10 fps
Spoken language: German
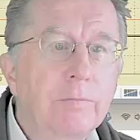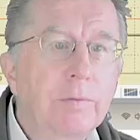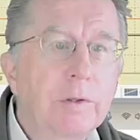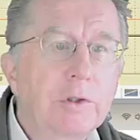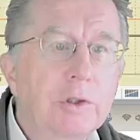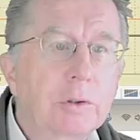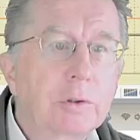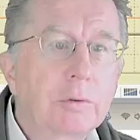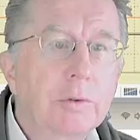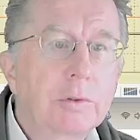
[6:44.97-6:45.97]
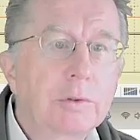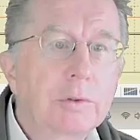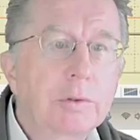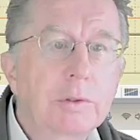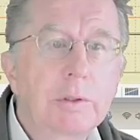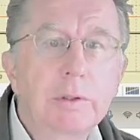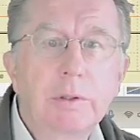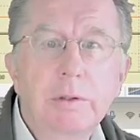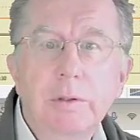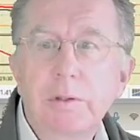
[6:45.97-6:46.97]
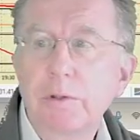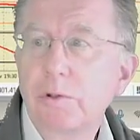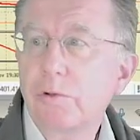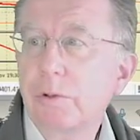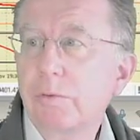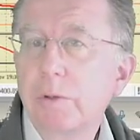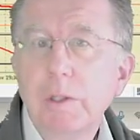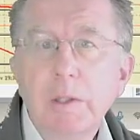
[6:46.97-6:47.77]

falscher Kurs, äh, Entschuldigung,